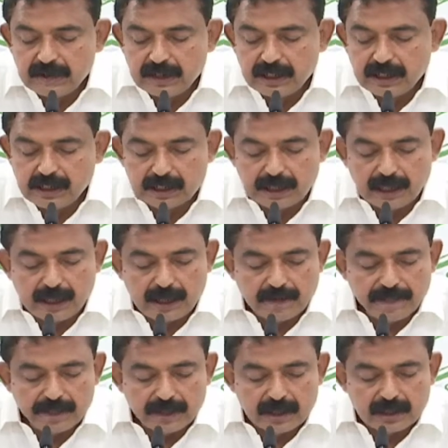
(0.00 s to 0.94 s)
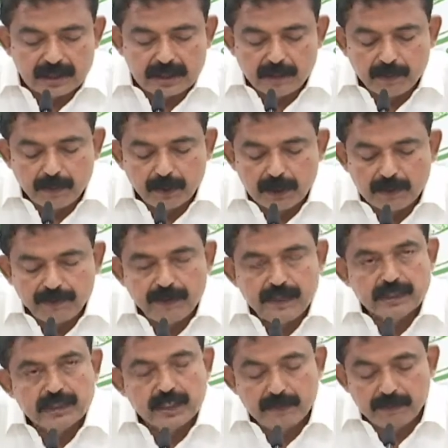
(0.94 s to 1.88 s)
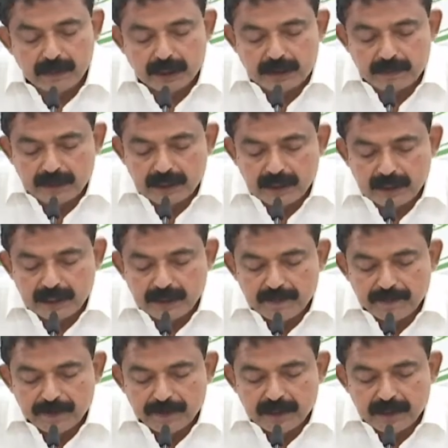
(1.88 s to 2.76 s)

దీవెన కింద సంపూర్ణ ఫీజు రీఎంబర్స్మెంట్ని